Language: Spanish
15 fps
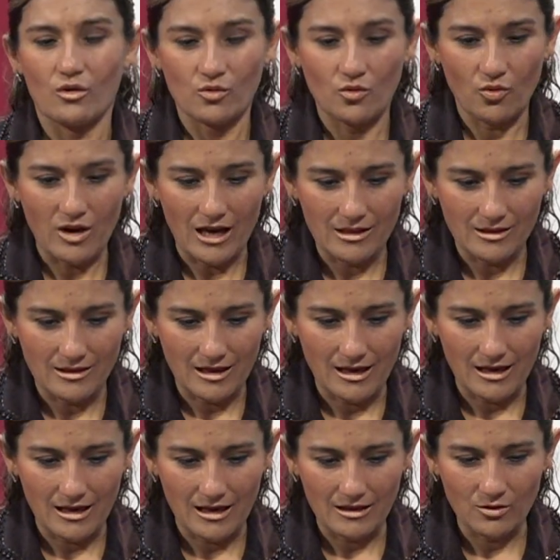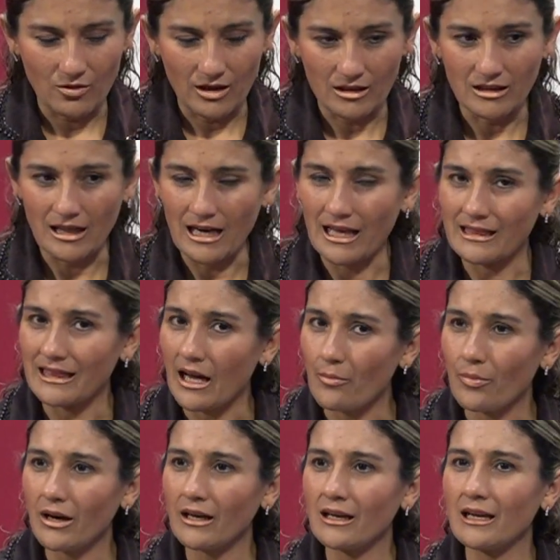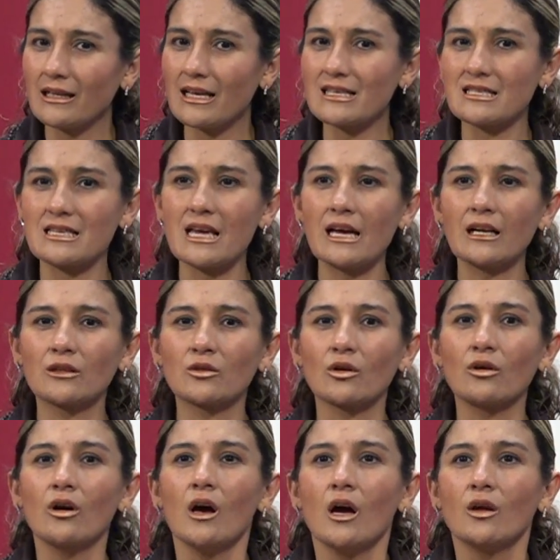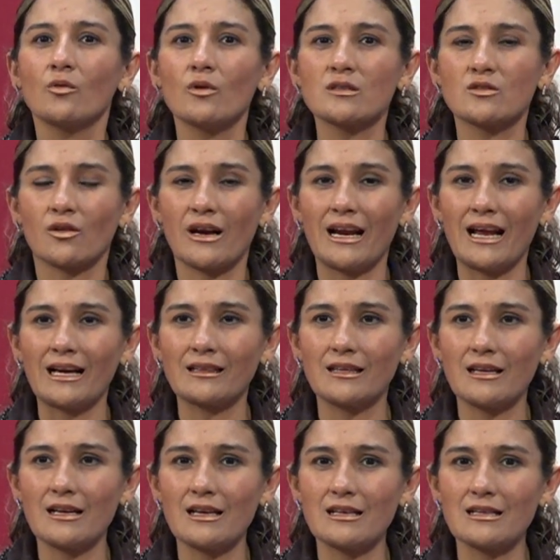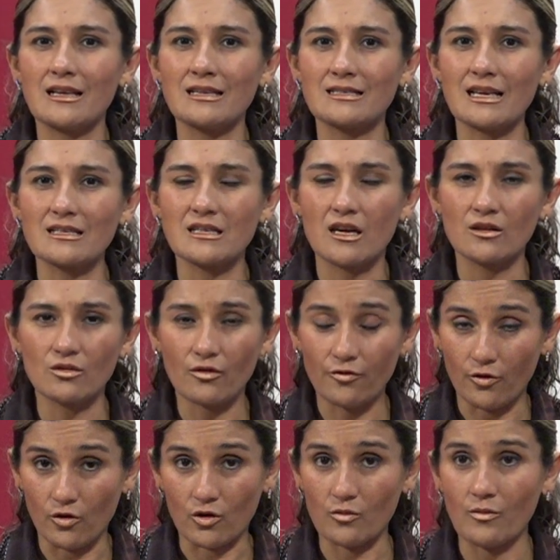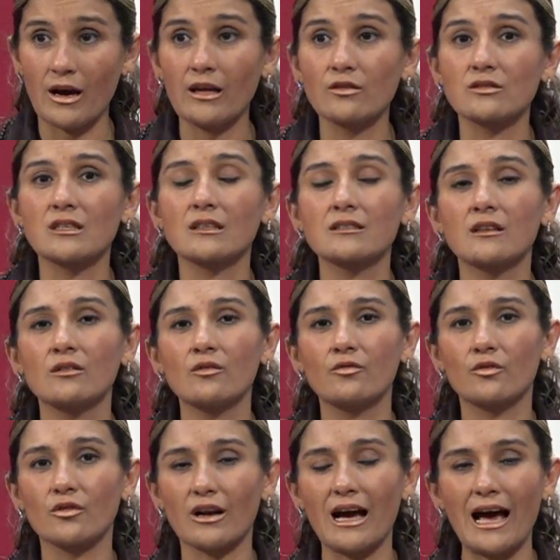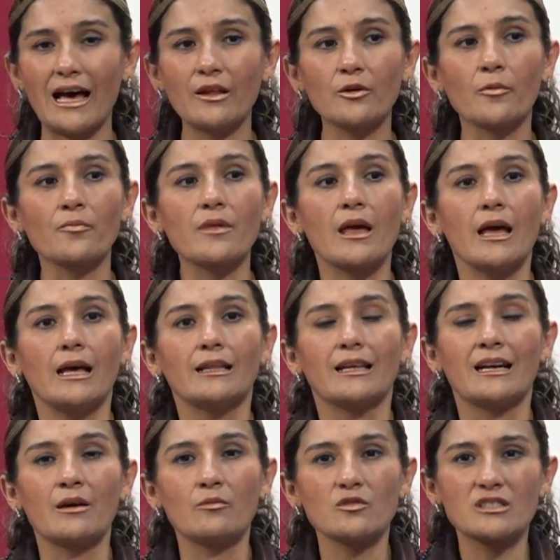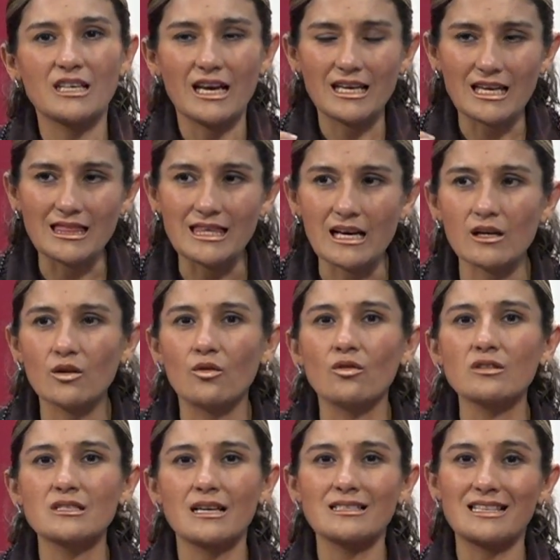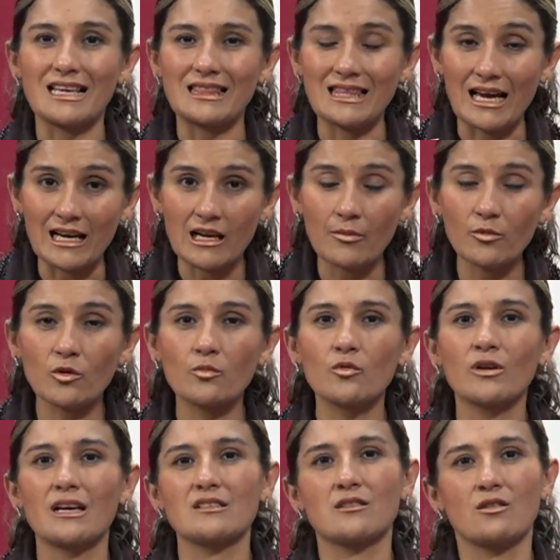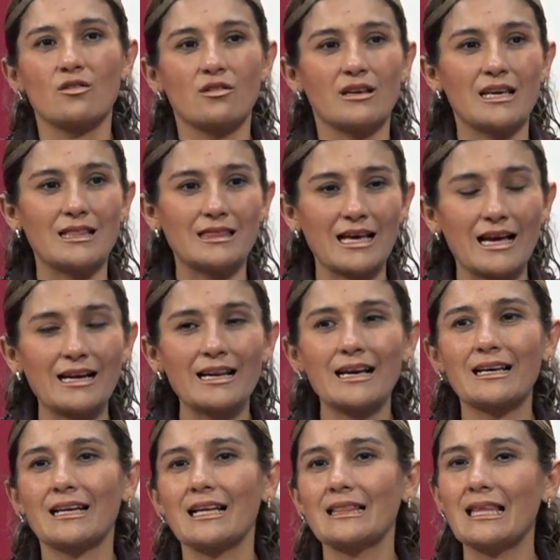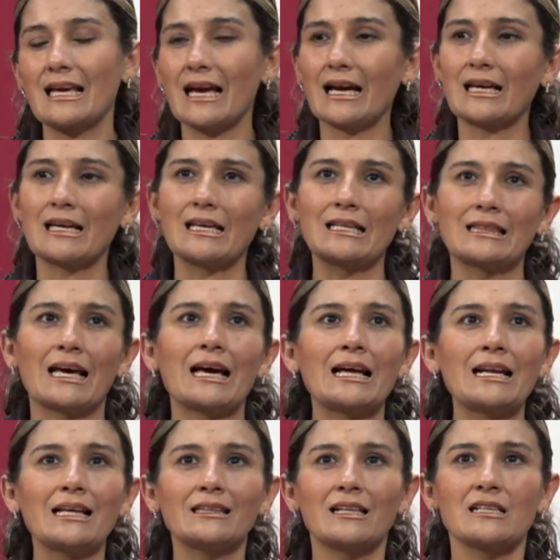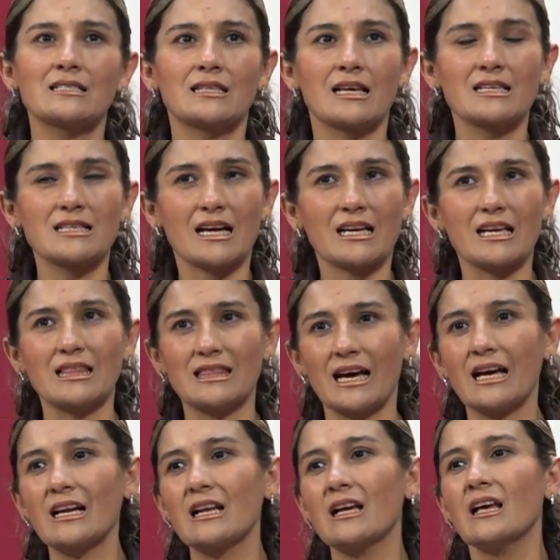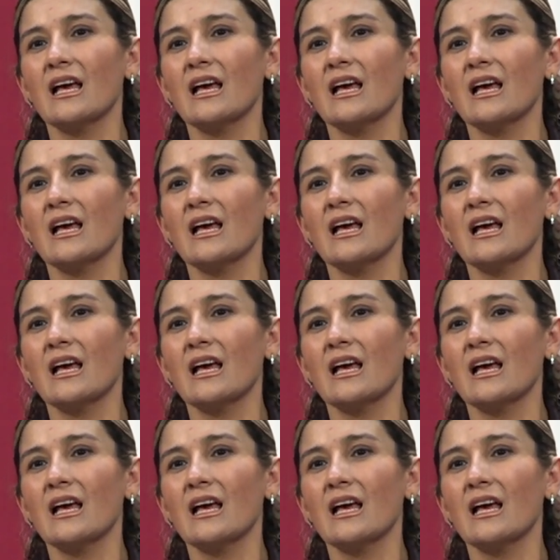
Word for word: durante, durante la etapa en el desierto, nuestro carácter e, está siendo formado, está siendo forjado. Tenemos que quitar cosas, quitar la murmuración, quitar la crítica, quitar la tristeza, quitar